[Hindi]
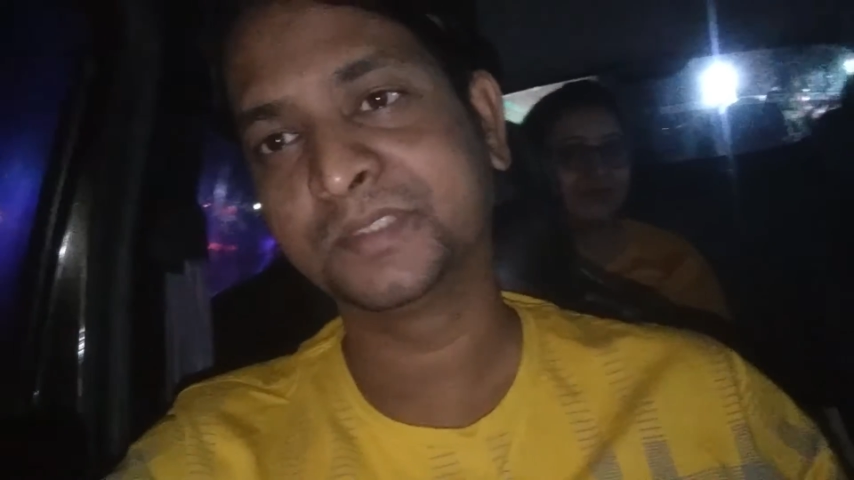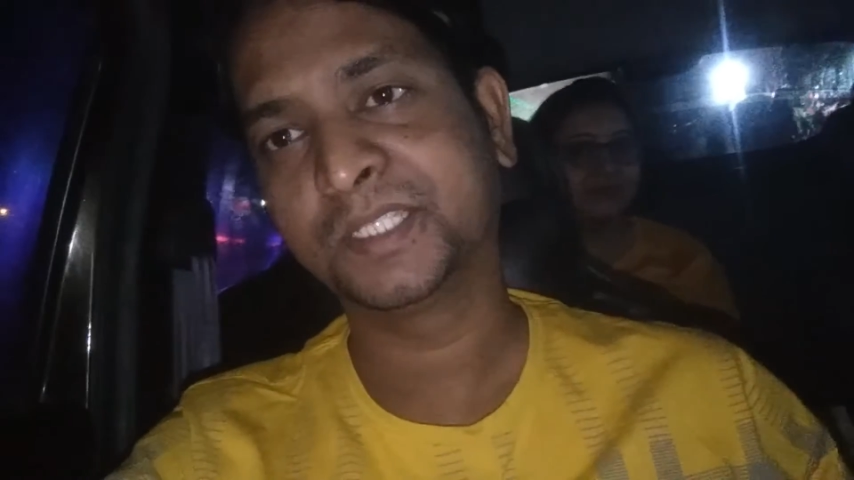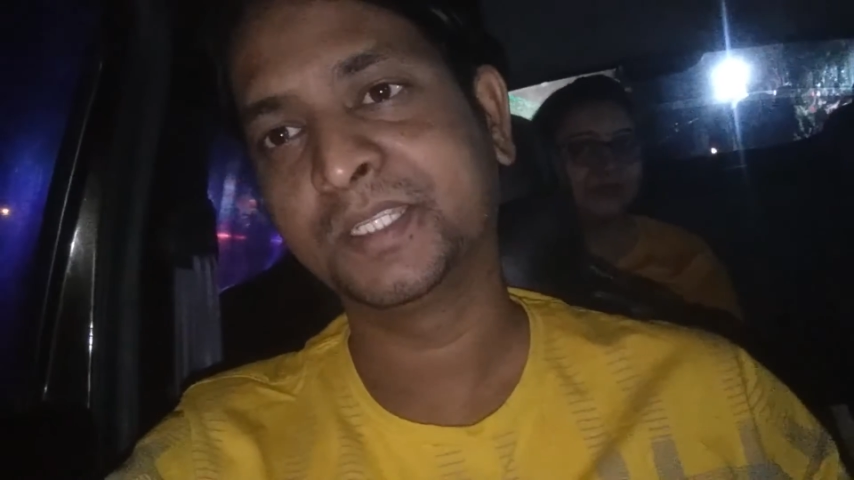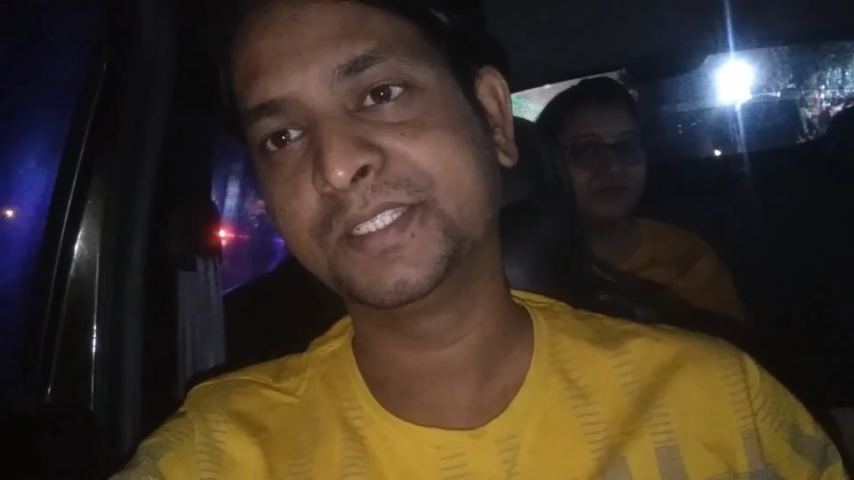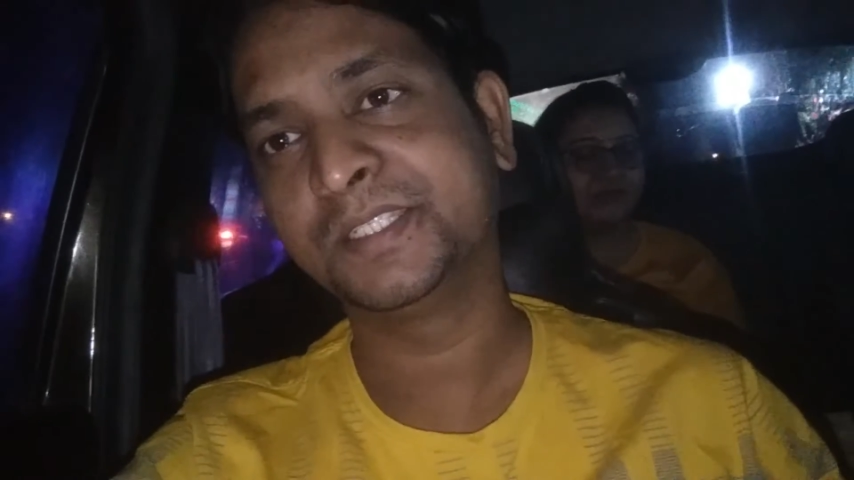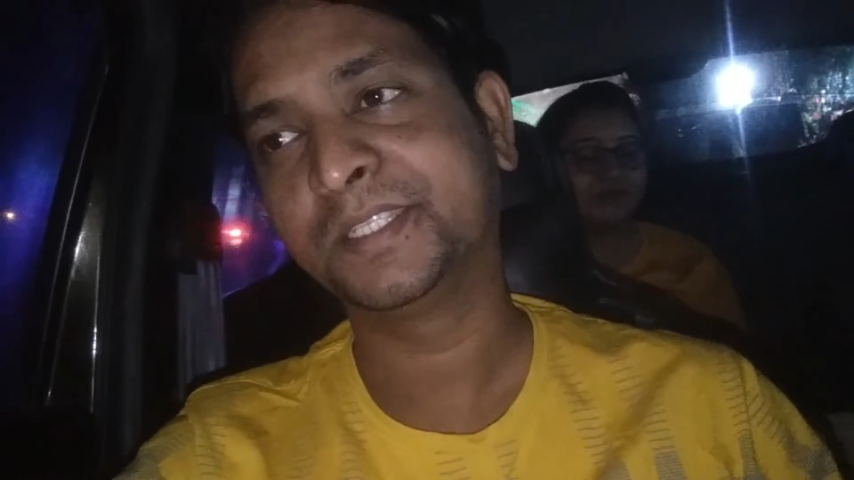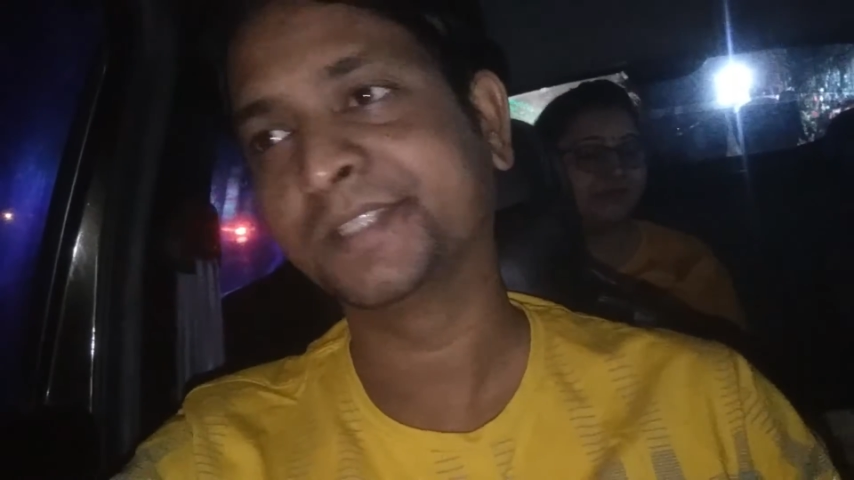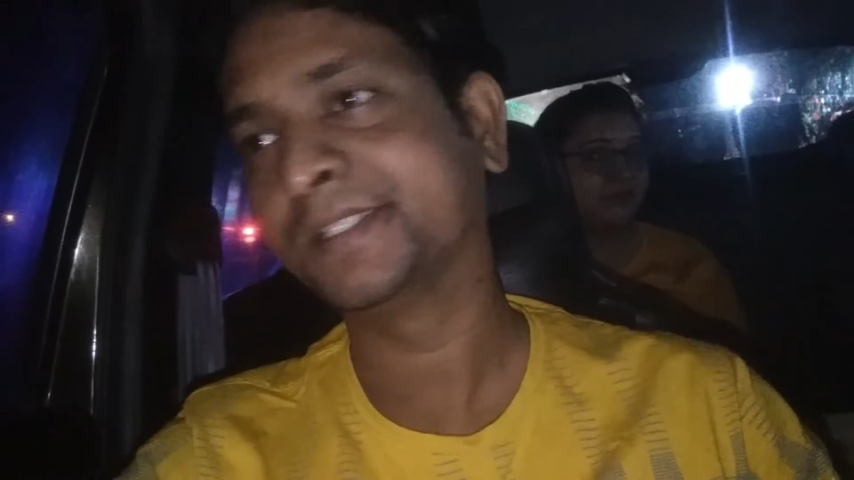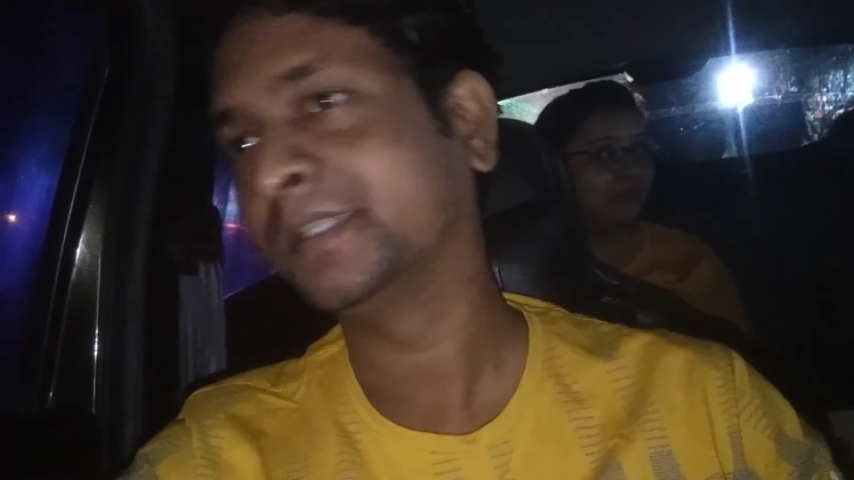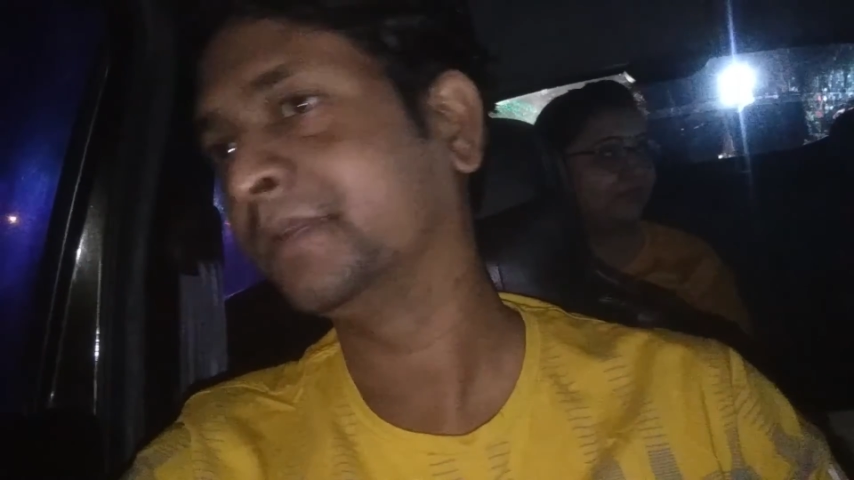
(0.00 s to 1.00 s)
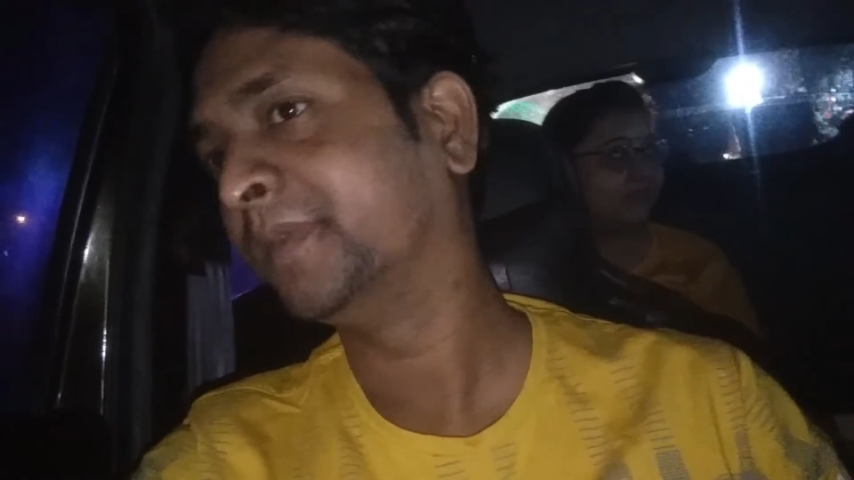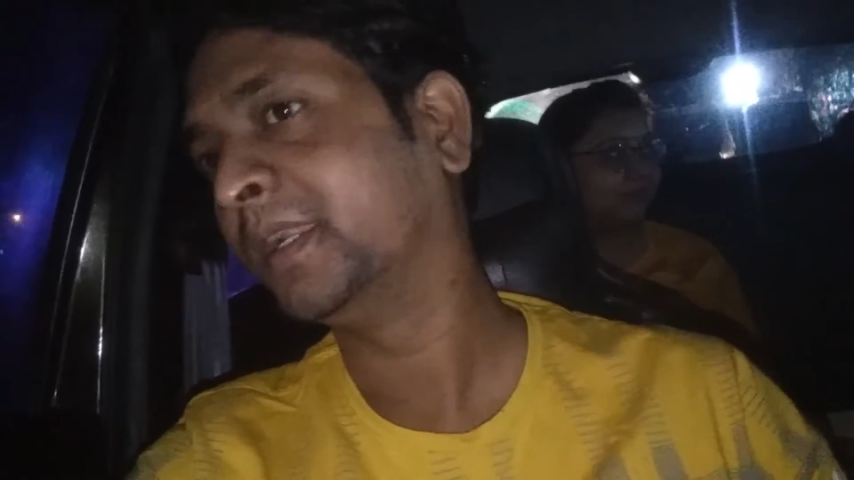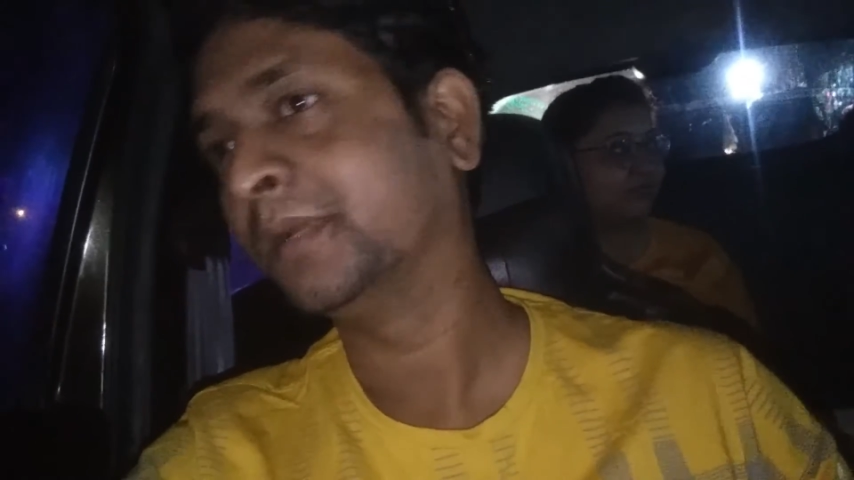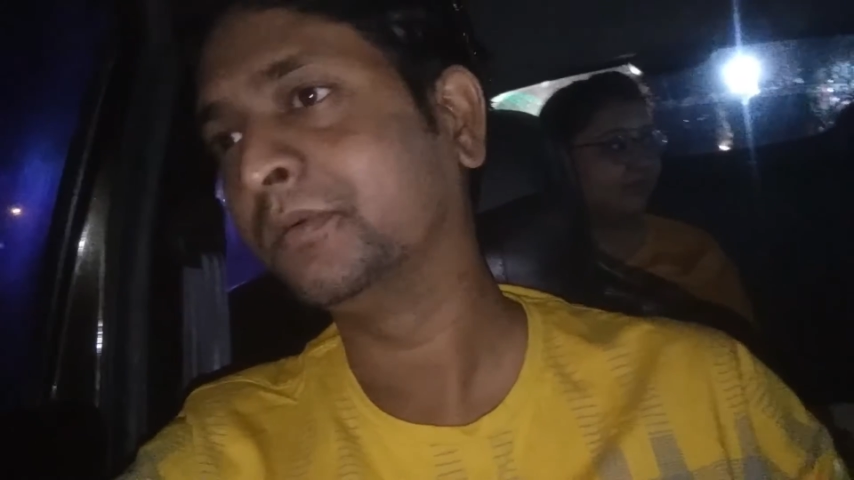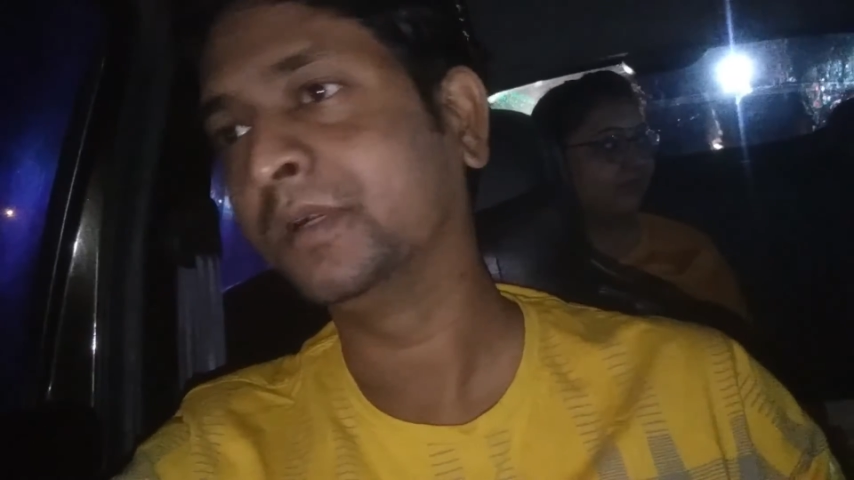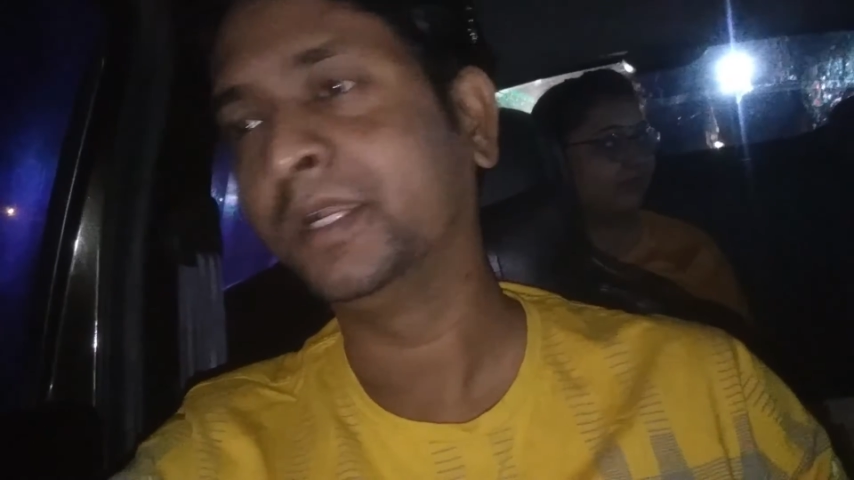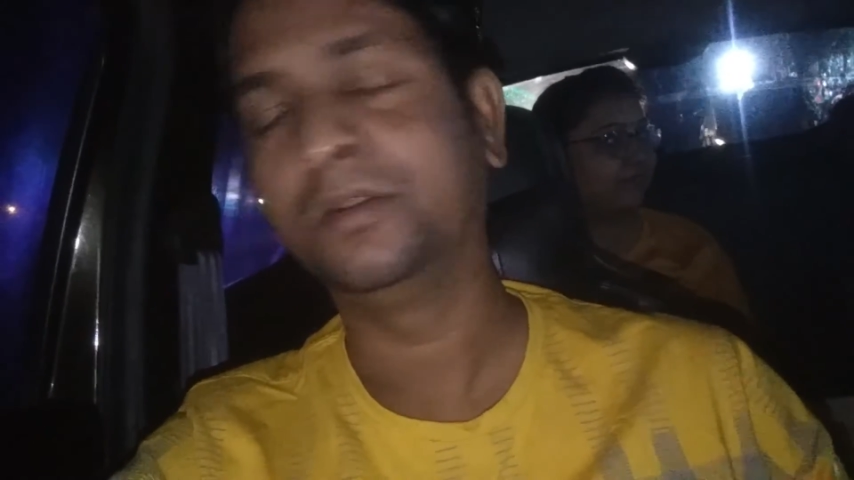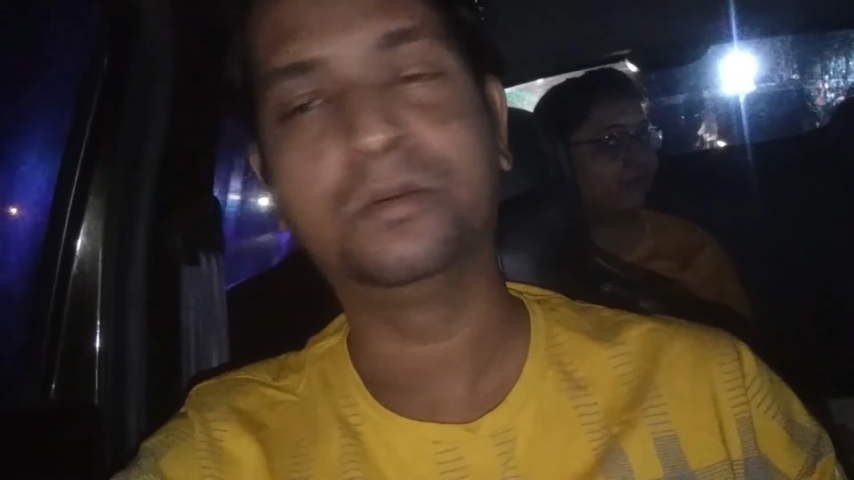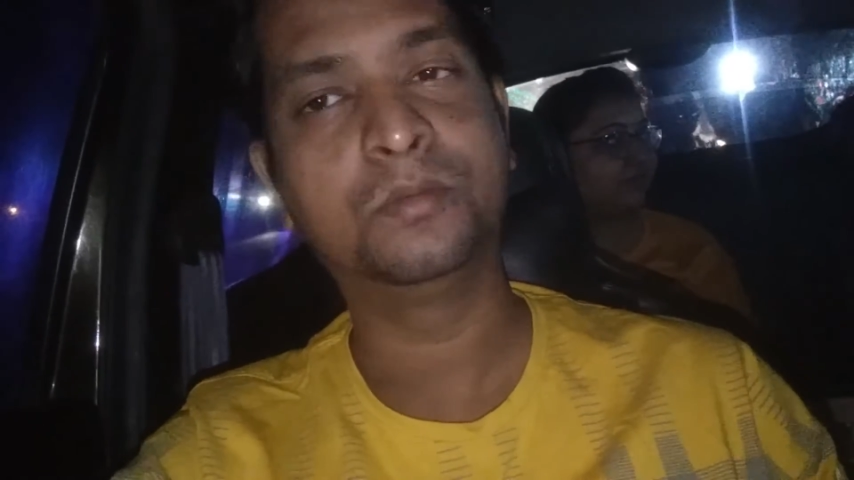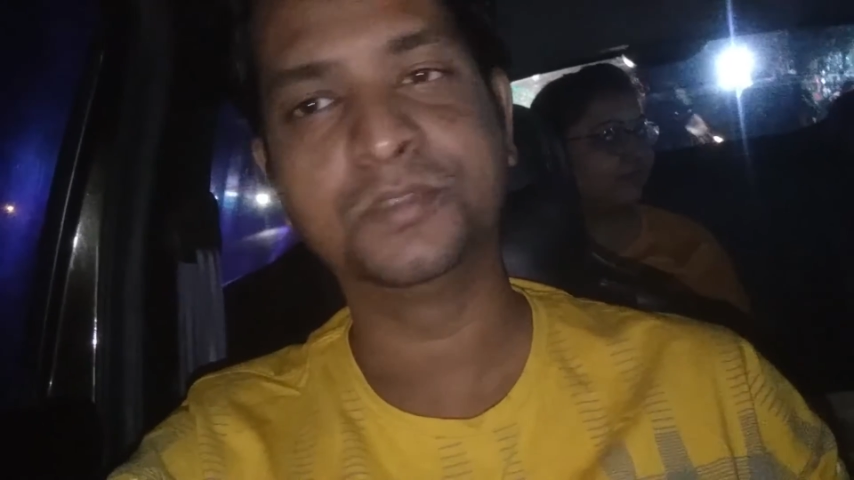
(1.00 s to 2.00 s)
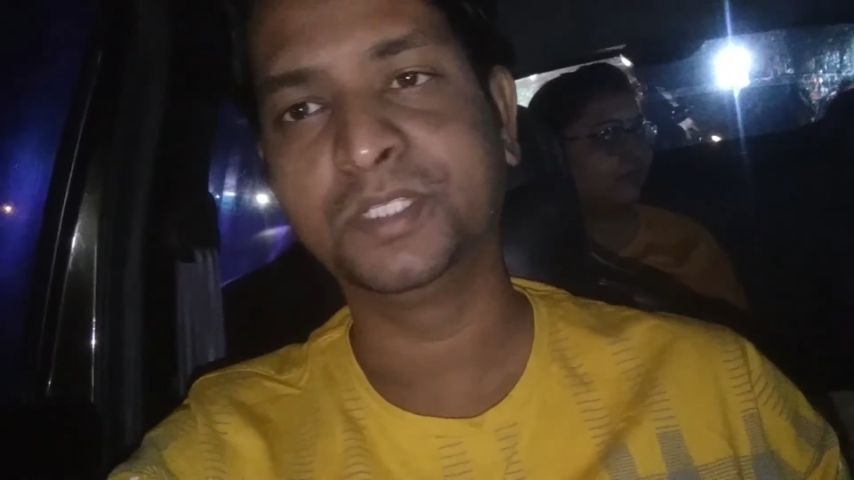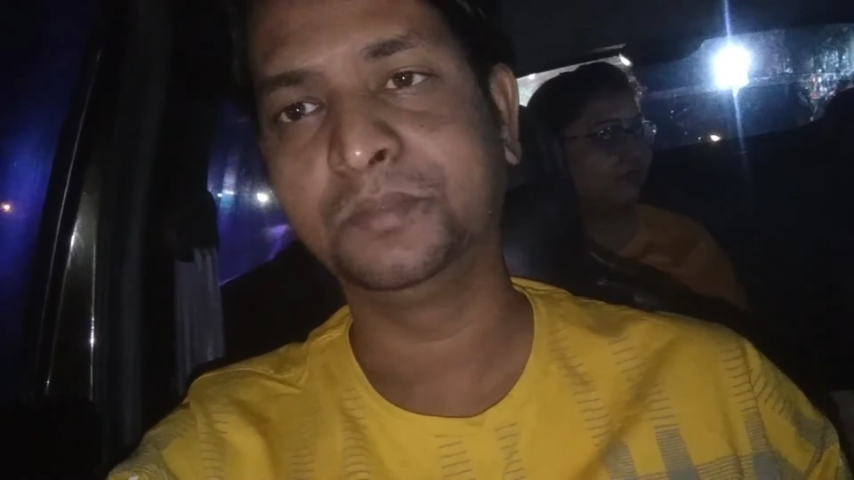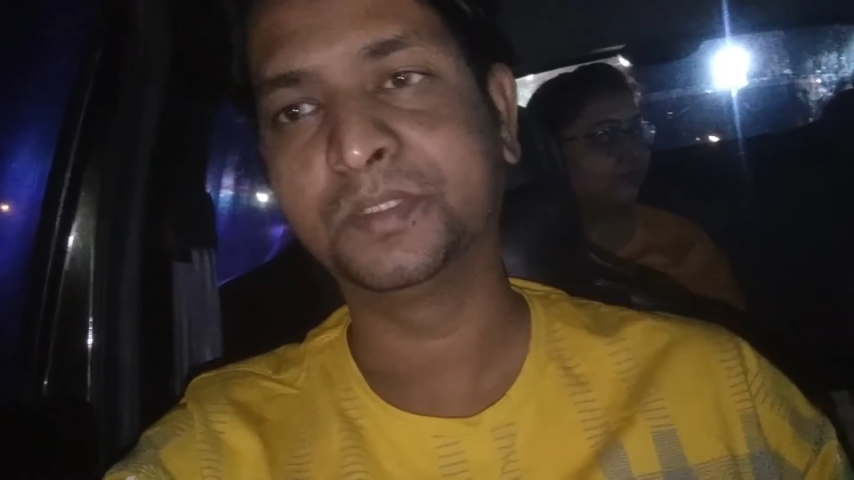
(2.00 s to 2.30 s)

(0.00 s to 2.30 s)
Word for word: सारा चीज़ कैसे क्या बैंड अप होगा आई नो मुझे नहीं